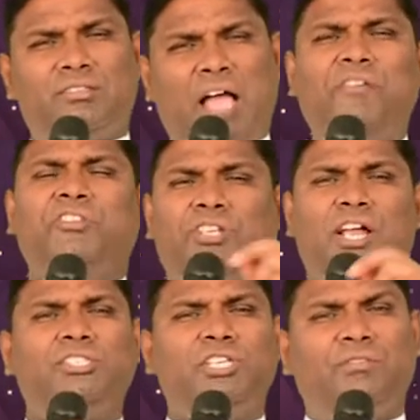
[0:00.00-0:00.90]
தாவிது
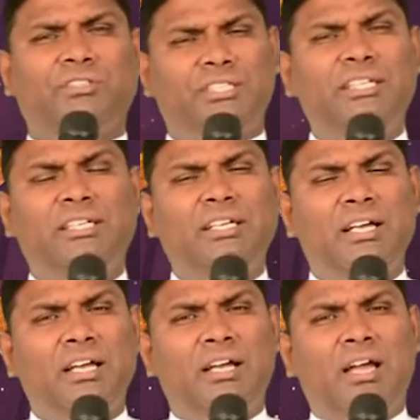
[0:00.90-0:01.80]
ராஜாவுக்கு
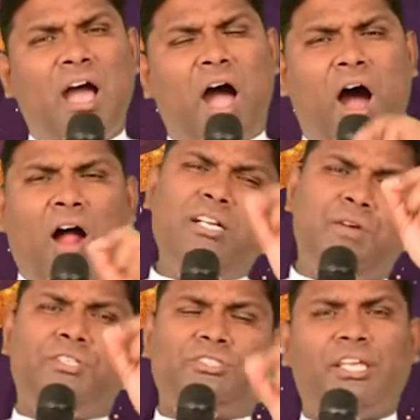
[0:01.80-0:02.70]

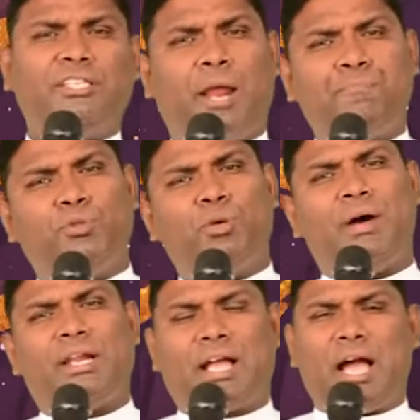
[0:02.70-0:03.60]
ஆண்டவர் செய்த
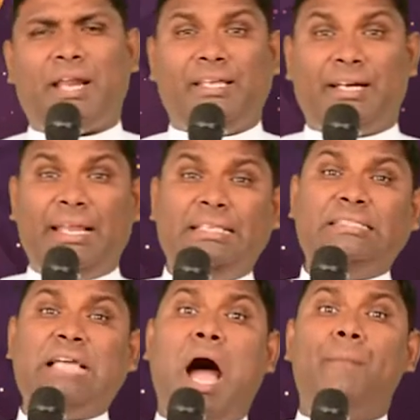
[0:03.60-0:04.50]
அற்புதமான காரியங்களை
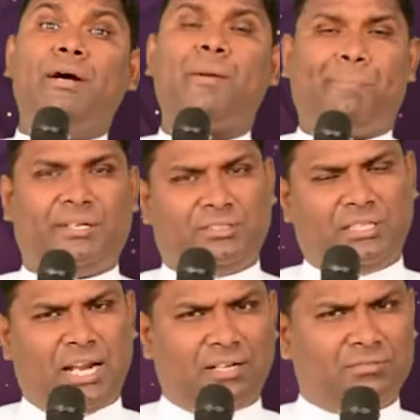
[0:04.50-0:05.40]

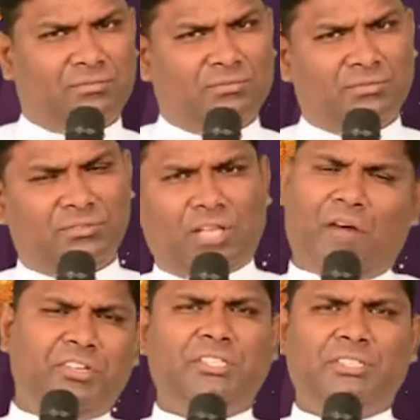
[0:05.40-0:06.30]
ஞாபகப்படுத்துகிறார்
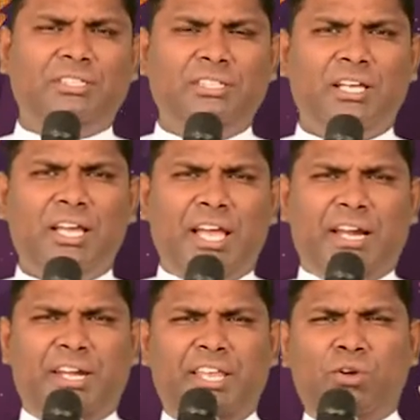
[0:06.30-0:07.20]
தாவிது
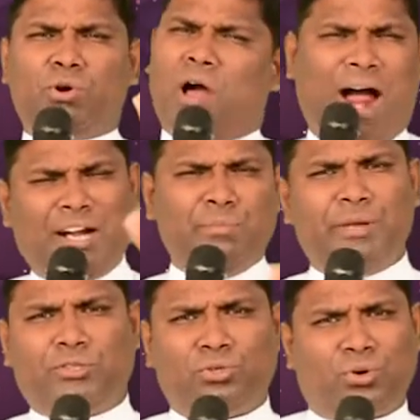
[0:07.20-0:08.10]
நீ ஒரு ஆடு
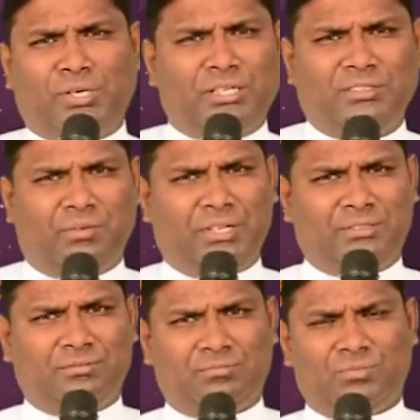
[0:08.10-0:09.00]
மேய்த்து கொண்டிருந்தவன்
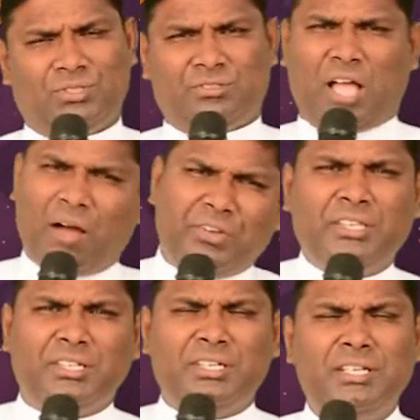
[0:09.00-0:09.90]

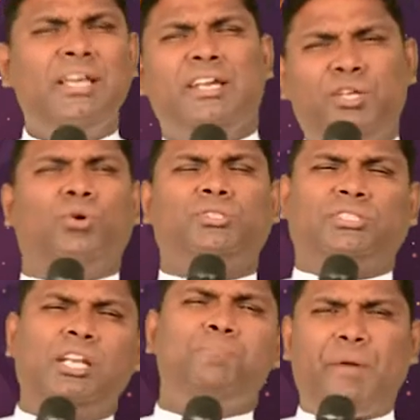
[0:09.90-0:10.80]
தாவிது நீ ஒரு
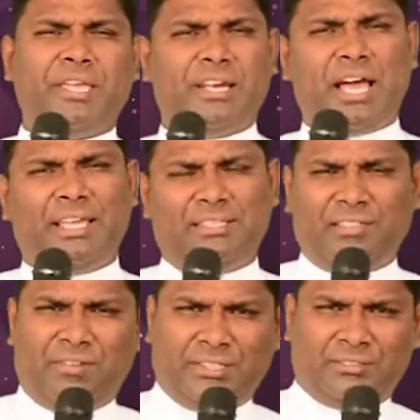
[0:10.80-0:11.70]
சிறு பையனா
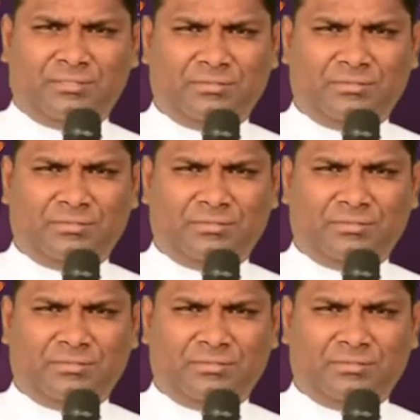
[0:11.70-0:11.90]
இருந்தவன்